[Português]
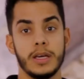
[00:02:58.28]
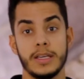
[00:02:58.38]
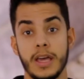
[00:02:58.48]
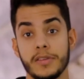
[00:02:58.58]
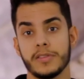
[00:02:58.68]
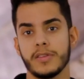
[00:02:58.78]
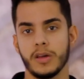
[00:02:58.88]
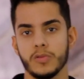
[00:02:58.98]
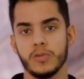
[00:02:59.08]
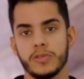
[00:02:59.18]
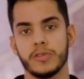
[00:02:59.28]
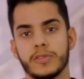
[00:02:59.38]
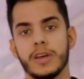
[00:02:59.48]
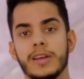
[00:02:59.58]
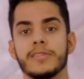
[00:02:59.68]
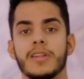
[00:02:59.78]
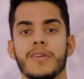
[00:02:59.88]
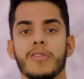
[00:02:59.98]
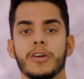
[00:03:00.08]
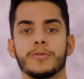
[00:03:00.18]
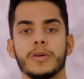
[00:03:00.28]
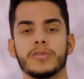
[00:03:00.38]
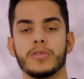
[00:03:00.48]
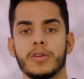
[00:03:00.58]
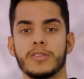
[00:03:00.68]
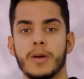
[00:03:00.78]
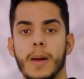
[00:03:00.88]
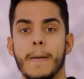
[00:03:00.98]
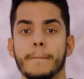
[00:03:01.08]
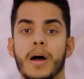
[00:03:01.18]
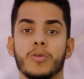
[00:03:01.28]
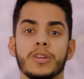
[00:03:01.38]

E esses anúncios, eles levam as pessoas para